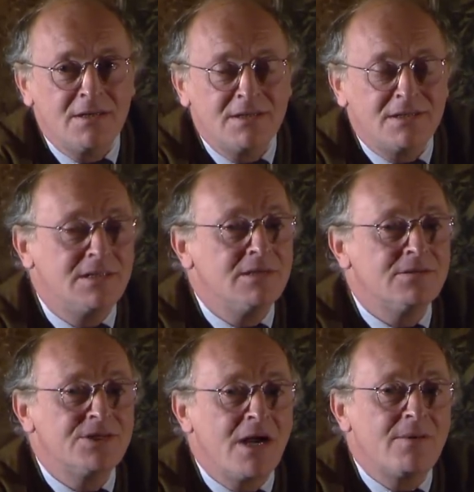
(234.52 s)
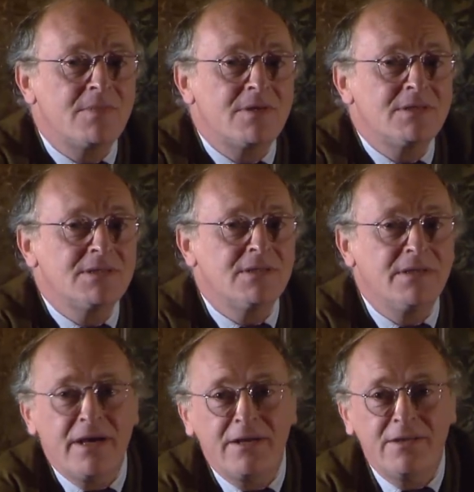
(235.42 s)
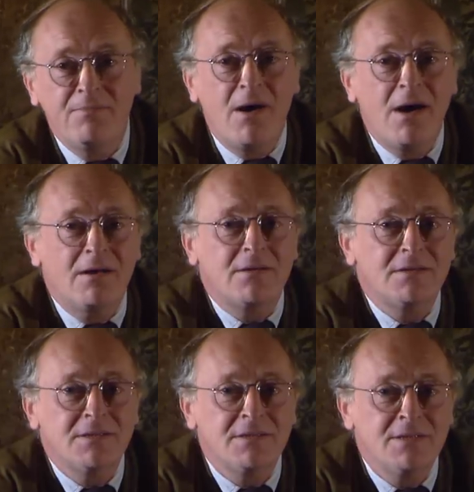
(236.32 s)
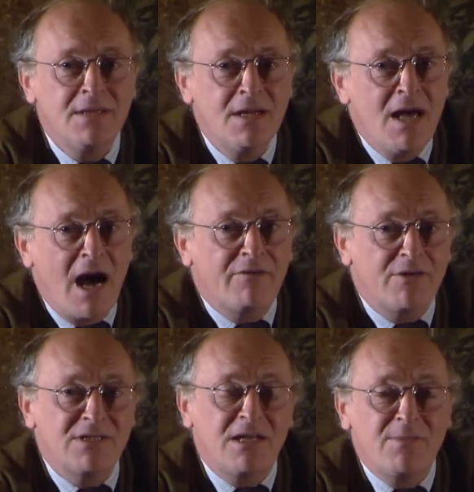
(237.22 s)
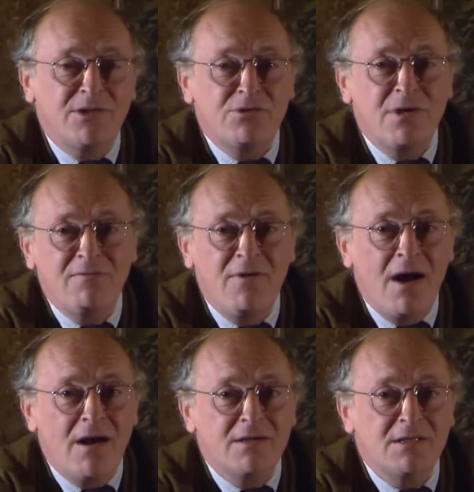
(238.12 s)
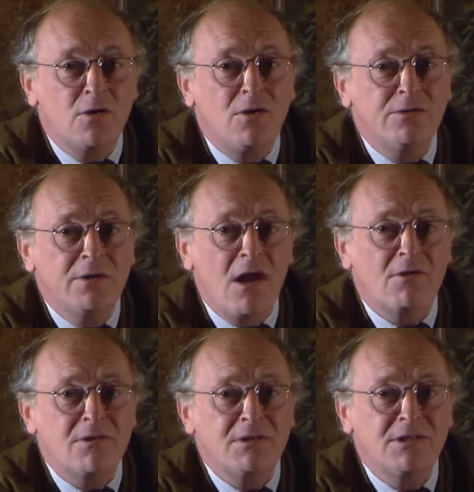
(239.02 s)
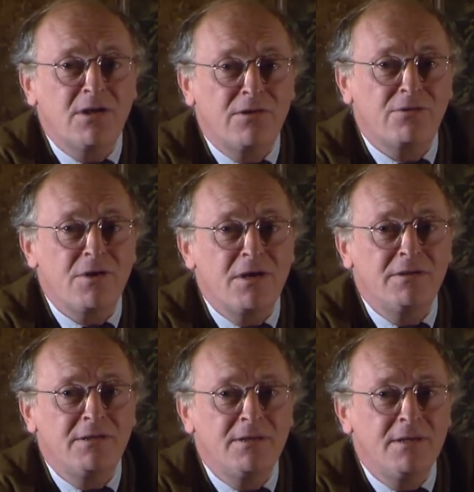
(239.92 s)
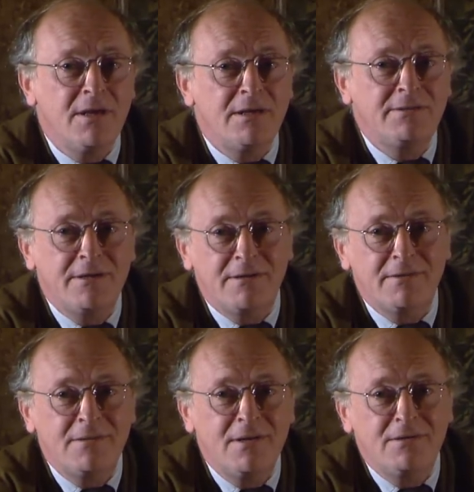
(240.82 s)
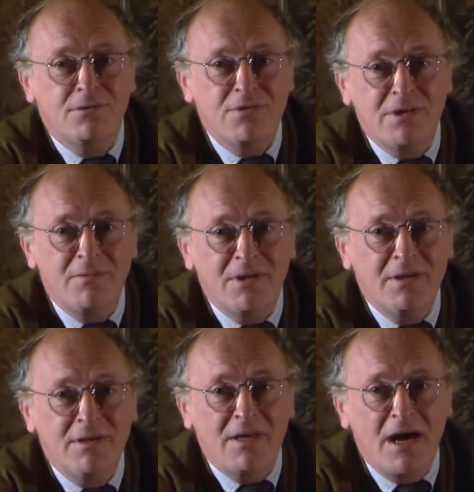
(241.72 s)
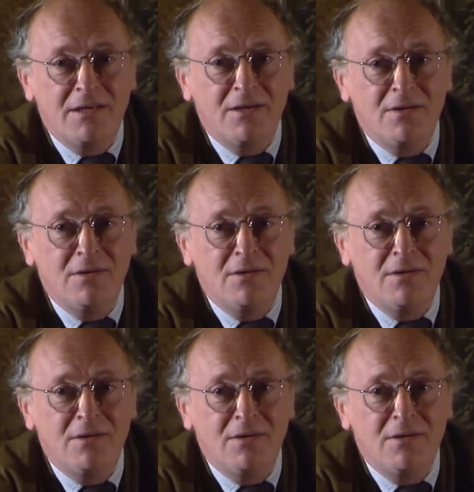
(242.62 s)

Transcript: Still chambers laid the pyres of her salamandrine fires, cold currents thread and turn to rhythmic tidal